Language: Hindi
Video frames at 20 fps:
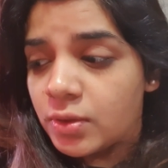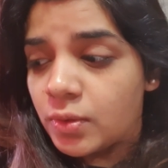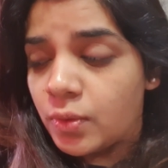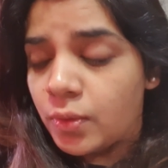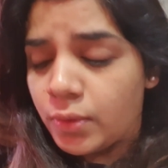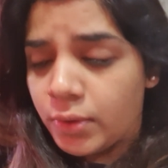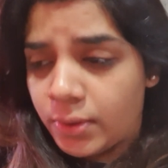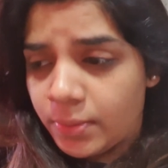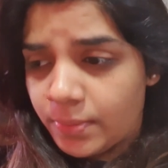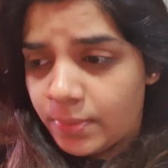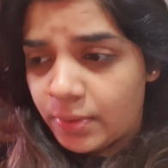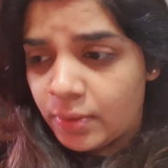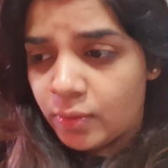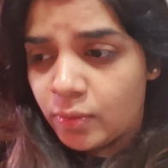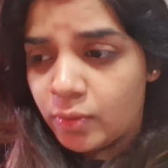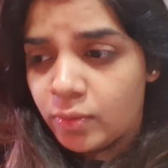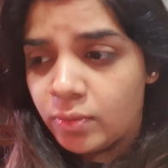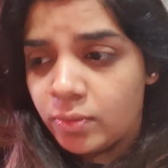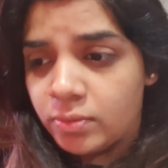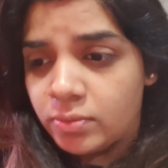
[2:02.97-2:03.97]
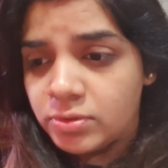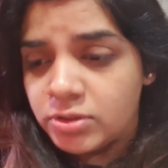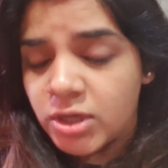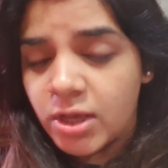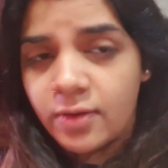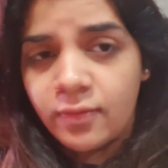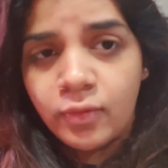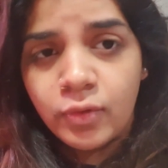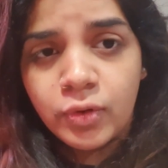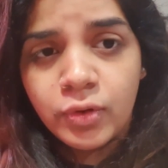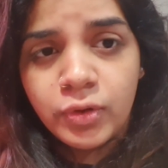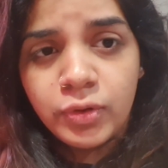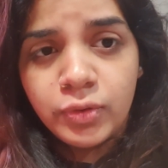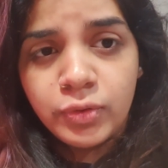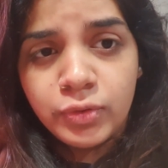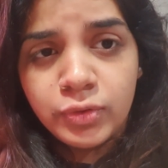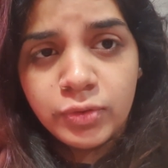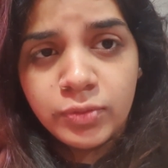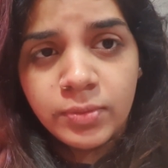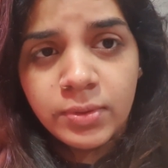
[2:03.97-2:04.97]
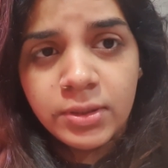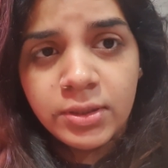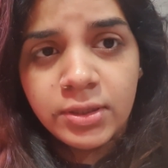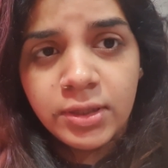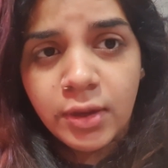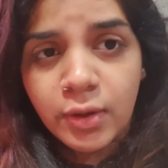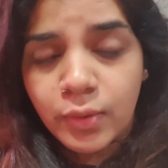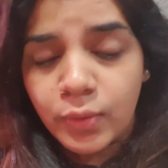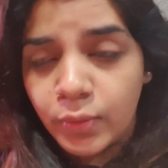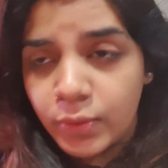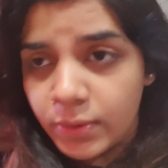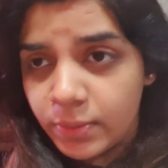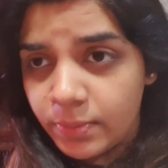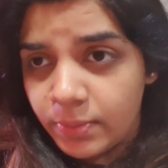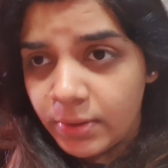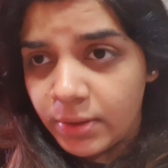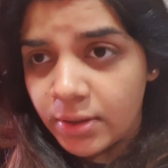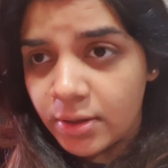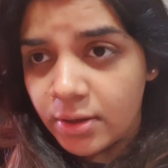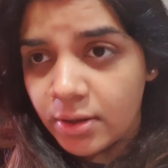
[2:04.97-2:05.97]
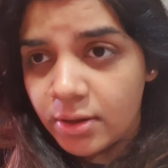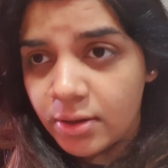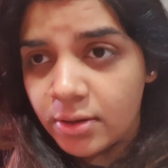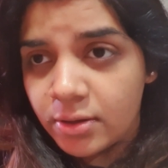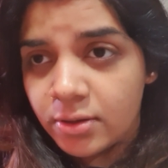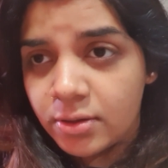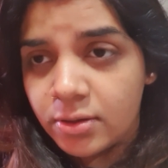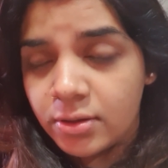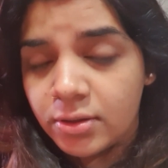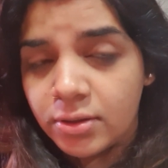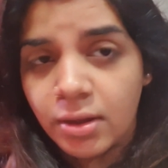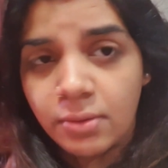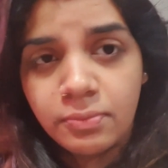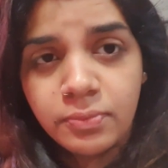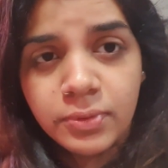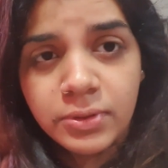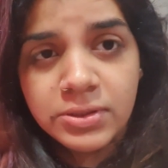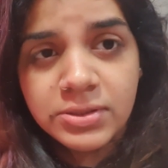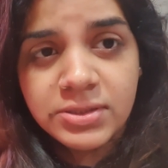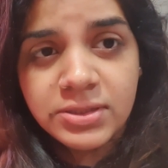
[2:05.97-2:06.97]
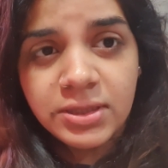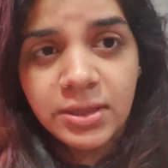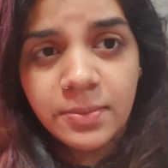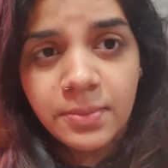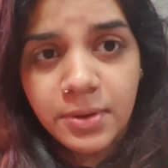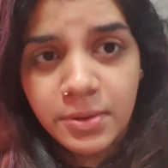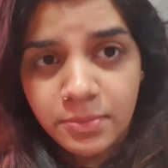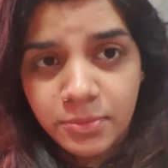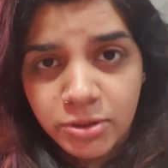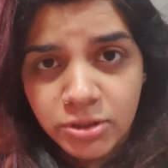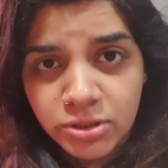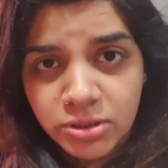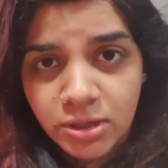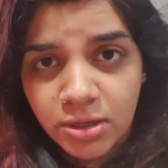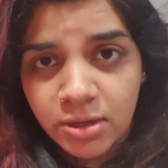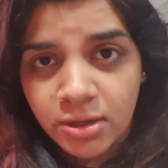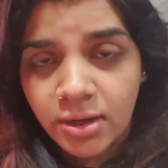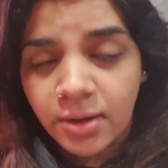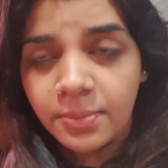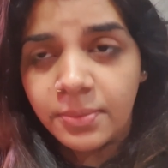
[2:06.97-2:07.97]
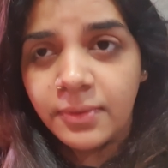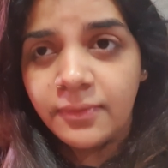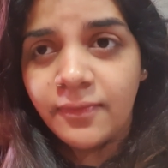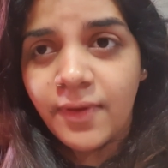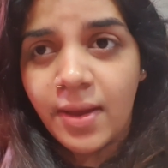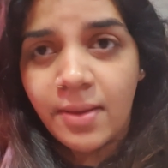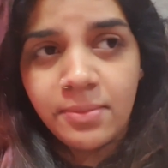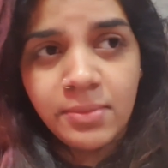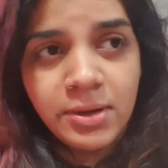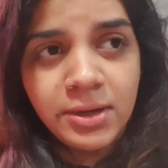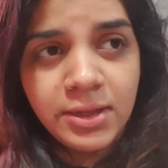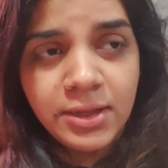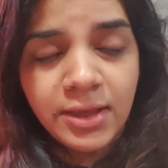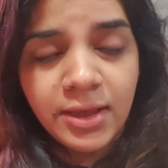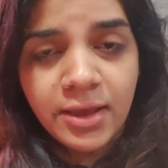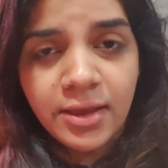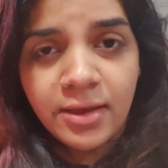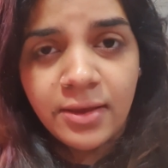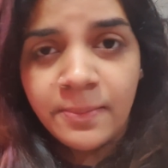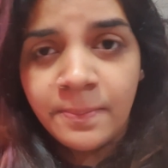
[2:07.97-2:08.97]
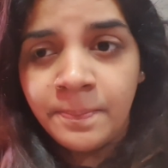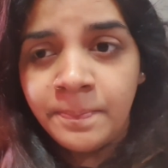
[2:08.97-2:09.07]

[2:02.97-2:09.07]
कोई भी हो चाहे वो कोई यूट्यूबर या कोई भी आ, आप किसी के परमिशन अगर आपकी फैमिली है